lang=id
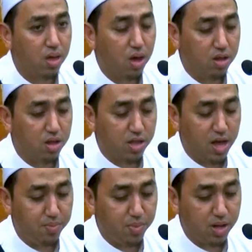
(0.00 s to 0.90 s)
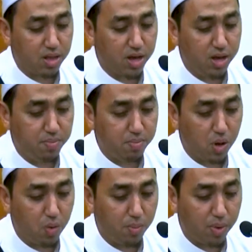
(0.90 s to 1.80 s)
Allah taala mengatakan
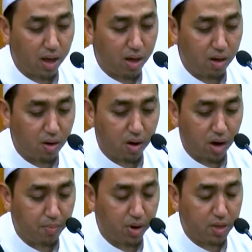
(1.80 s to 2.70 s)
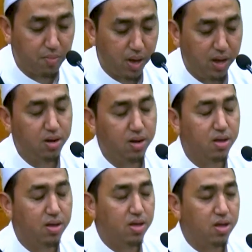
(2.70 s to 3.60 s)
bahwa mereka orang-orang yang beriman
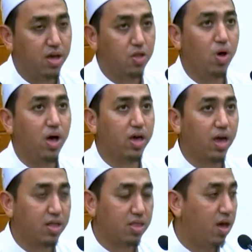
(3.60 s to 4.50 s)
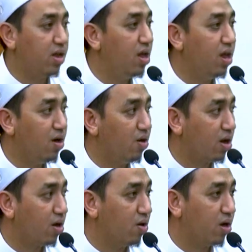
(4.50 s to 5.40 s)
itu hakikatnya adalah
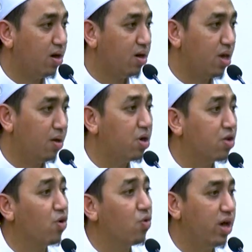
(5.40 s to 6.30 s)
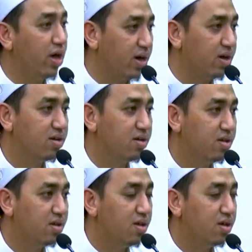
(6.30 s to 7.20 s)
orang-orang yang bersaudara
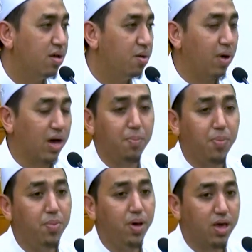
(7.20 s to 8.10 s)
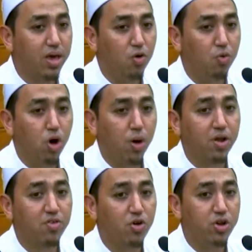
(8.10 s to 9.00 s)
maka perbaiki hubungan
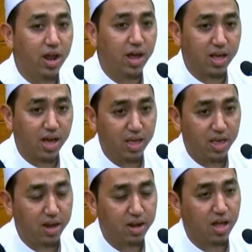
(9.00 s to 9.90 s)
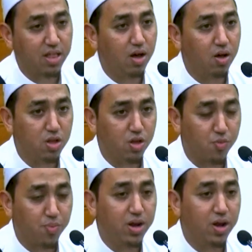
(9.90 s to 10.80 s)
persaudaraan kalian kata Allah
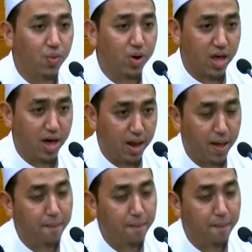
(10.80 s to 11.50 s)
Subhanahu wa taala.